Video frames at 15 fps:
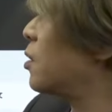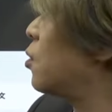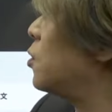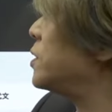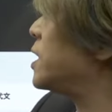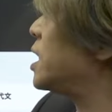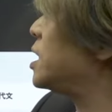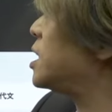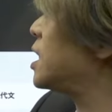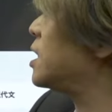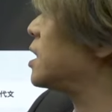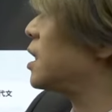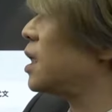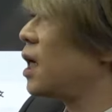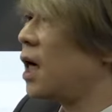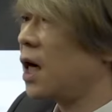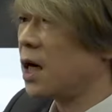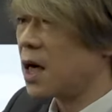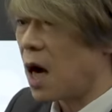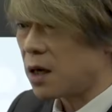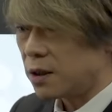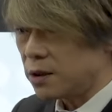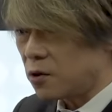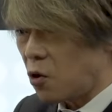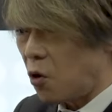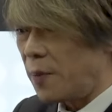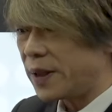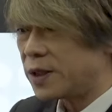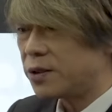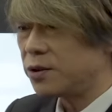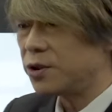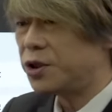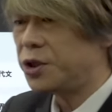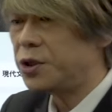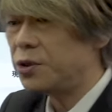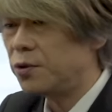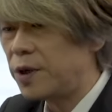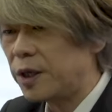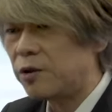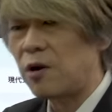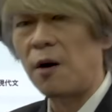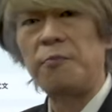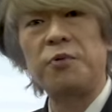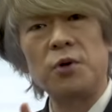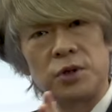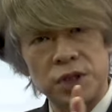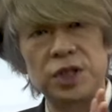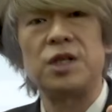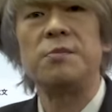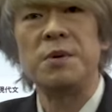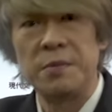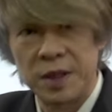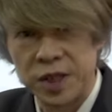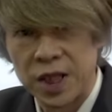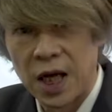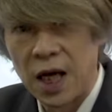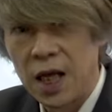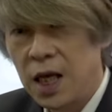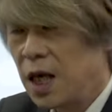講座一覧から各個別の授業へとアプローチしてみました。